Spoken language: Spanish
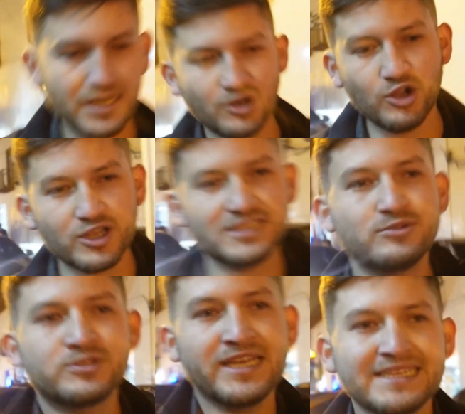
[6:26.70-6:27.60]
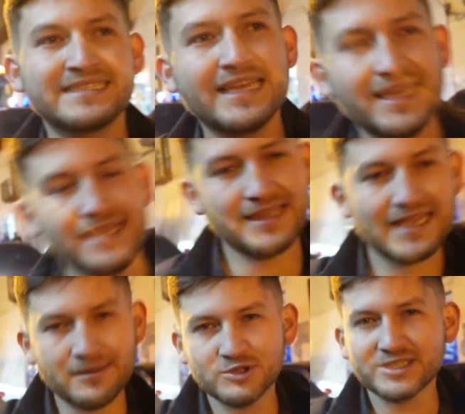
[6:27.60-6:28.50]
Lo que sucede es que
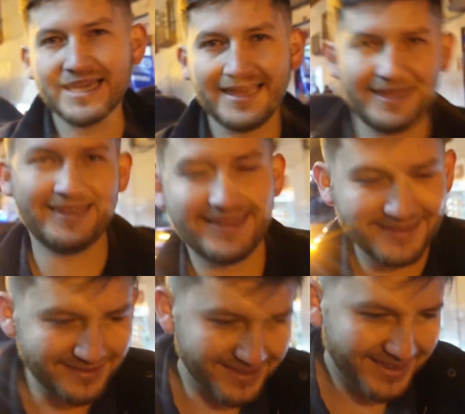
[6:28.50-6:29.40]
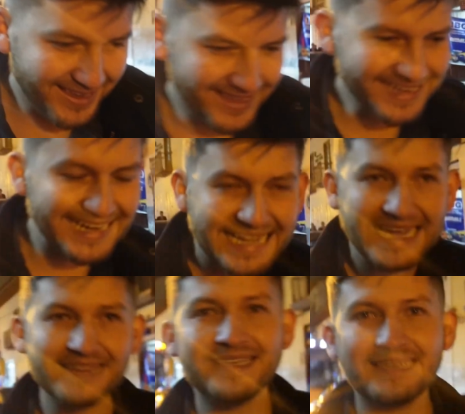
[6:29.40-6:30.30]
digamos que,
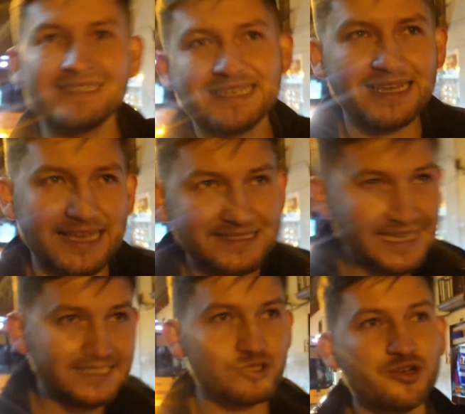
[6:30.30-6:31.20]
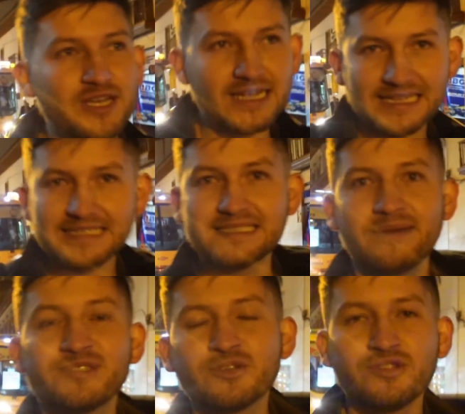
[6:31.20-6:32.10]
relaten esta historia que les
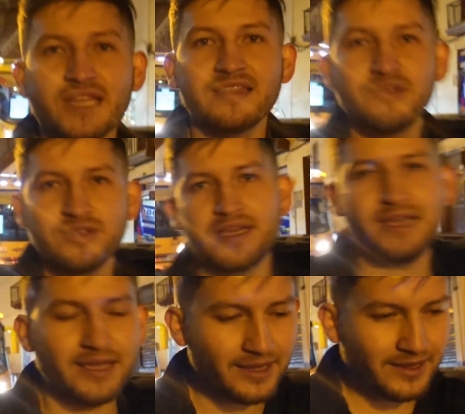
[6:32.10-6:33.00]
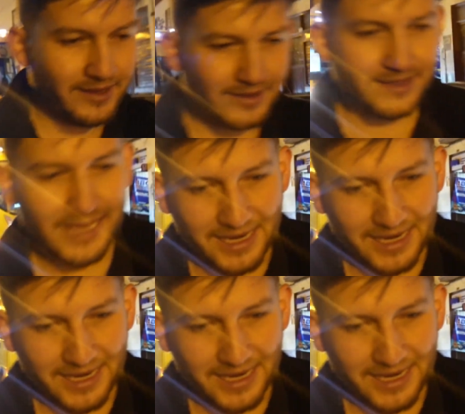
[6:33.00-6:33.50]
estamos contando de, de